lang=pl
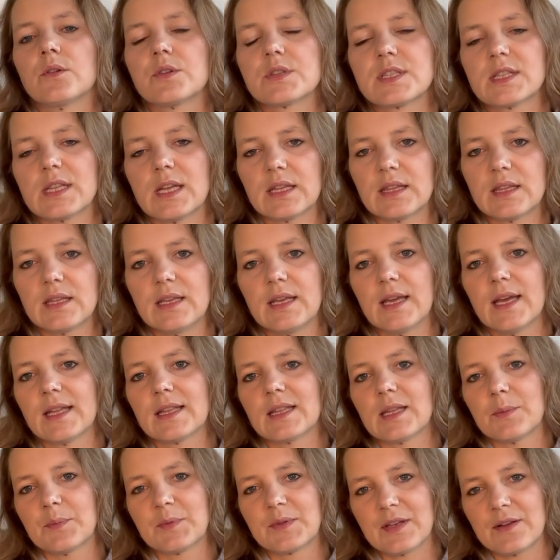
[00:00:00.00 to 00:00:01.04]
ostatni
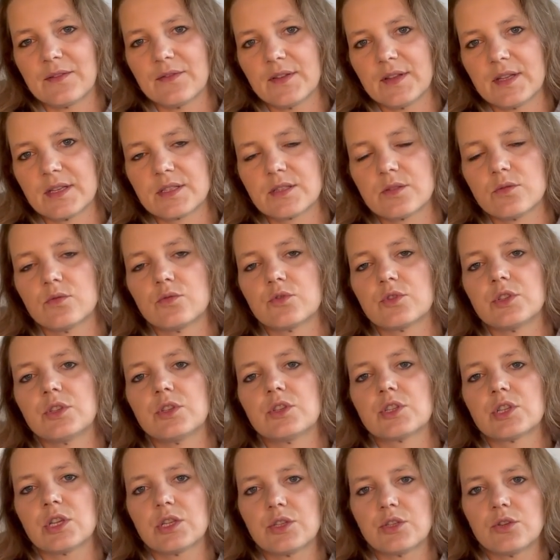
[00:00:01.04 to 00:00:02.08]
etap trawersu, czyli
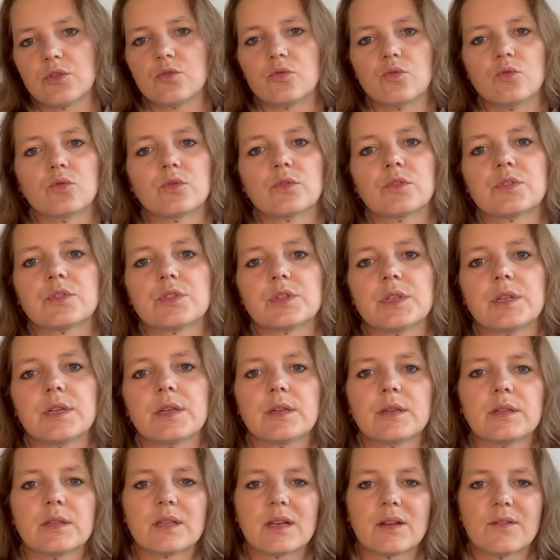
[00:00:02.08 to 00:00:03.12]
trzeci chód,
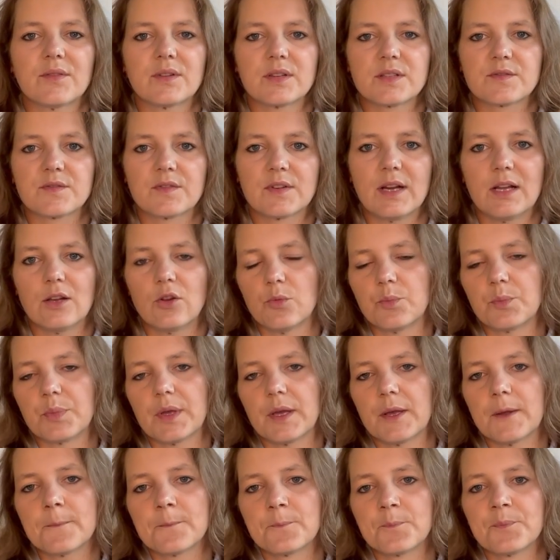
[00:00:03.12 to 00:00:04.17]
czyli trawers w
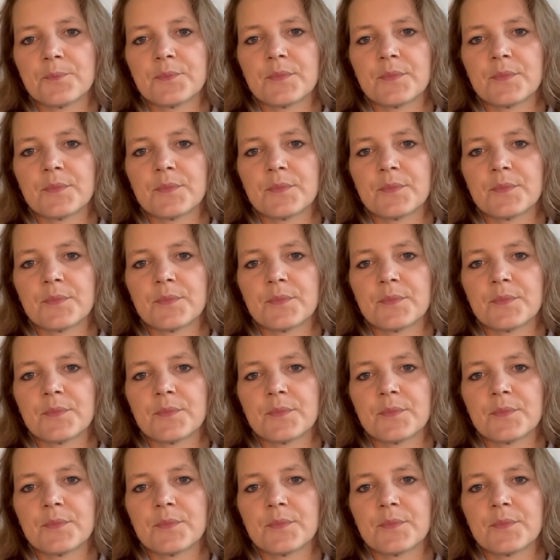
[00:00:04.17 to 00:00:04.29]
galopie.